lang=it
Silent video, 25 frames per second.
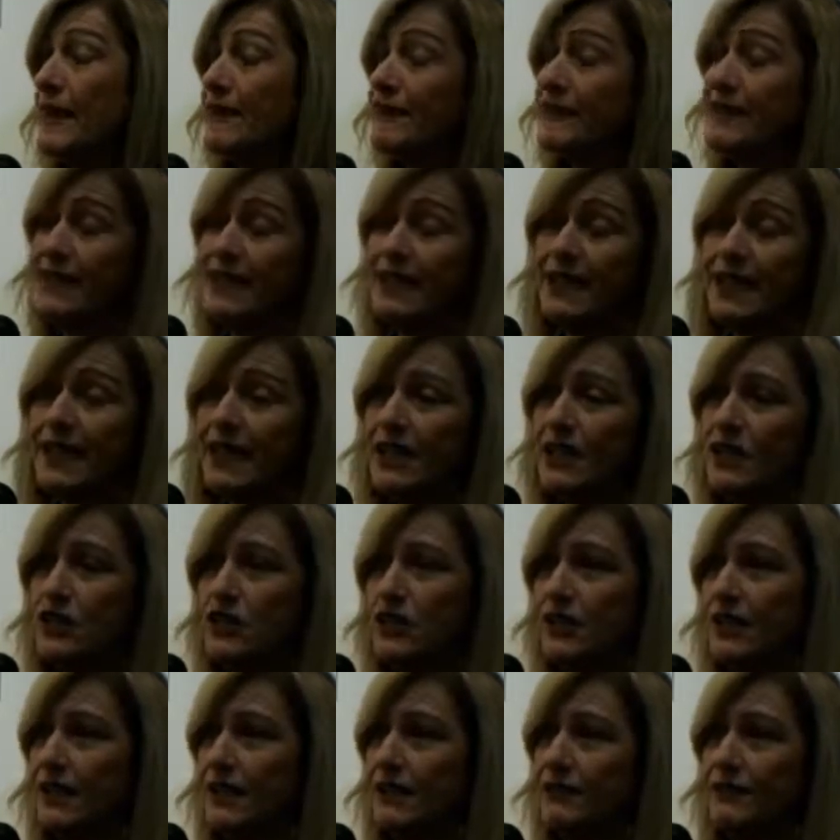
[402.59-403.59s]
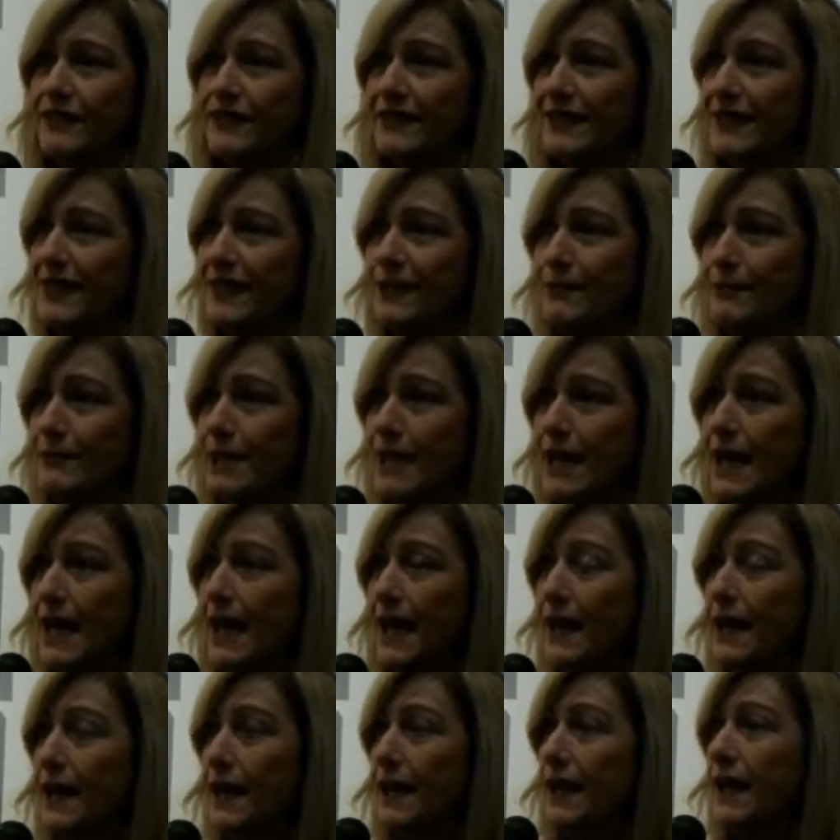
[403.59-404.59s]
fatta crescere, fatta
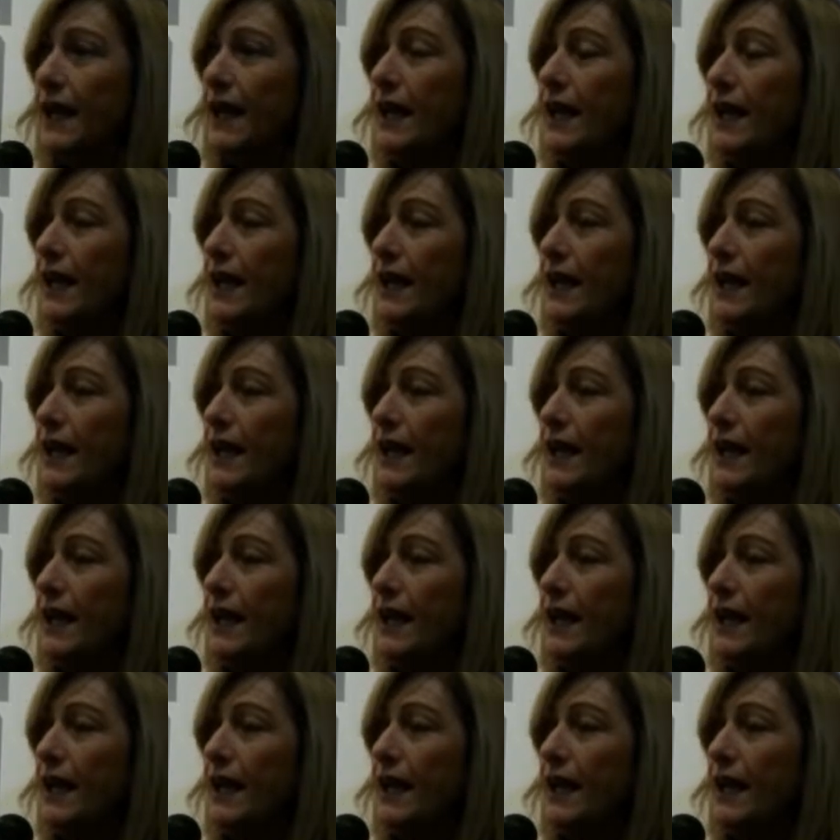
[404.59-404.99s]
cambiare.